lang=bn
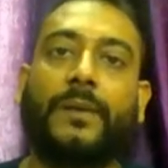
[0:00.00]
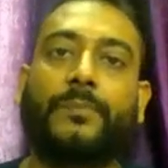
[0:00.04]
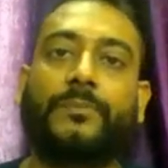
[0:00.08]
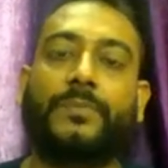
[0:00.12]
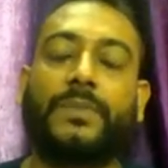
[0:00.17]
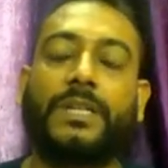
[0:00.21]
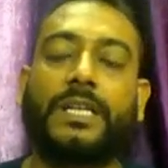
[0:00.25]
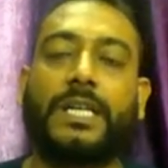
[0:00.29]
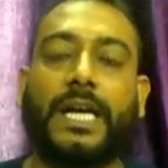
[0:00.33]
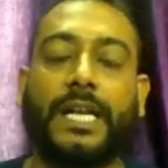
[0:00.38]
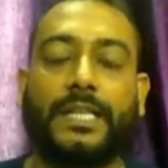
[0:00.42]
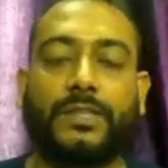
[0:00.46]

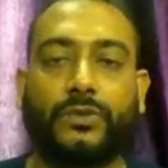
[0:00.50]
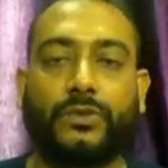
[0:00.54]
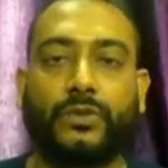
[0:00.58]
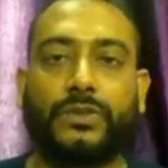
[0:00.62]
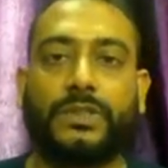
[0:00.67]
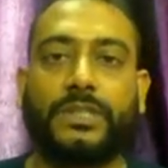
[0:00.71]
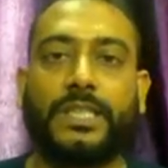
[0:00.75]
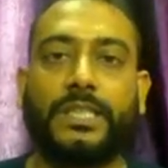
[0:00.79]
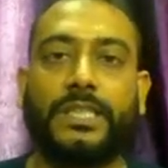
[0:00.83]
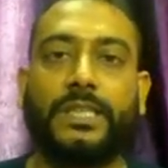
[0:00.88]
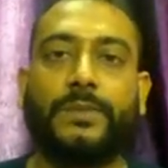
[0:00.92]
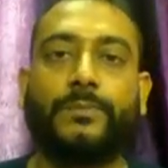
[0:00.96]
আপনি কাজ
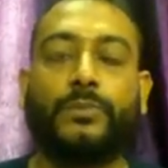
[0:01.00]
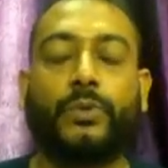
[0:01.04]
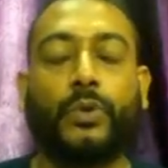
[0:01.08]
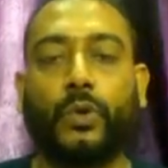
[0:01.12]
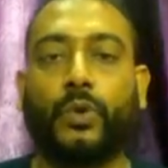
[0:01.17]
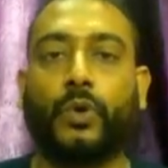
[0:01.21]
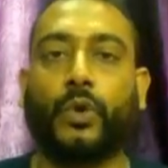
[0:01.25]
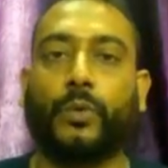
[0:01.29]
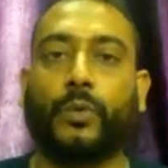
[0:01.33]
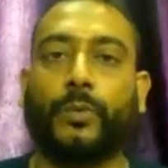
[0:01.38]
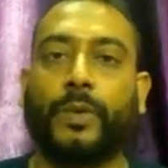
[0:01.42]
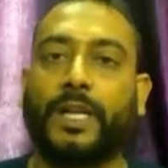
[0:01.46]
করতে গিয়ে ভুল
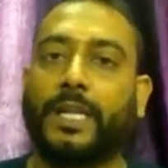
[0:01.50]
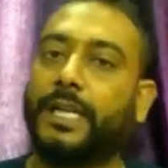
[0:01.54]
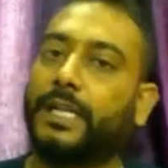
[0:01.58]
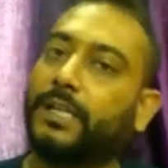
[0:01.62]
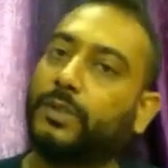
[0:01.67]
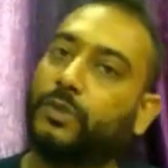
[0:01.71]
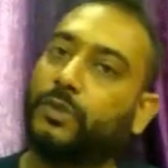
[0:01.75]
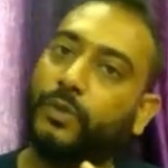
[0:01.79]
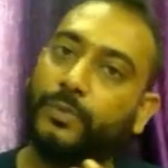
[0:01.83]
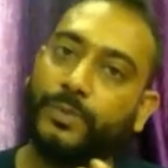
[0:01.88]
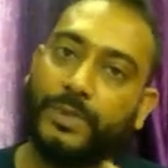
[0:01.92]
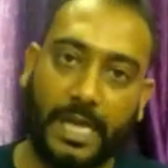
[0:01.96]
করবেন
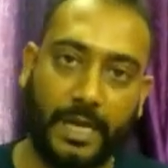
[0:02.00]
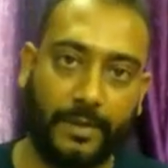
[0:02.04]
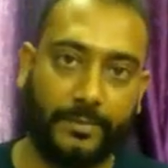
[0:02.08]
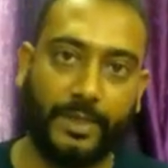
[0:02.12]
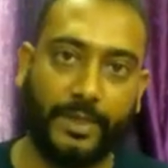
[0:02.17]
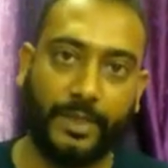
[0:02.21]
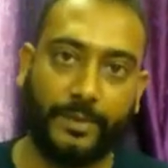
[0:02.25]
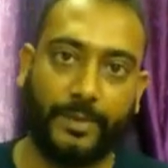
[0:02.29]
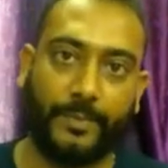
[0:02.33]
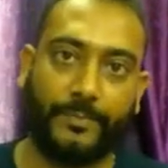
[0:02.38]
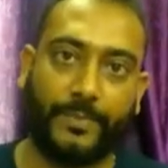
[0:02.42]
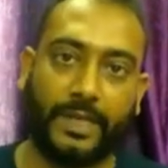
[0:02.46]
এটা খুব
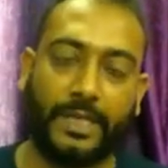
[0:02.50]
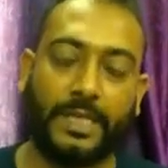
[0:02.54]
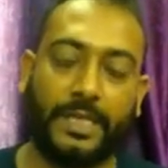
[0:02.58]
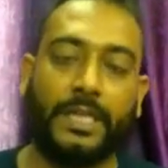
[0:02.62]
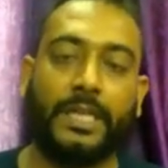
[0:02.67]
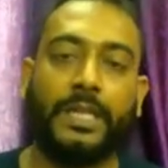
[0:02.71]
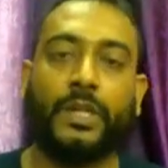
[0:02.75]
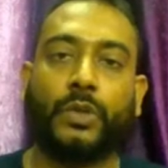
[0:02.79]
স্বাভাবিক ব্যাপার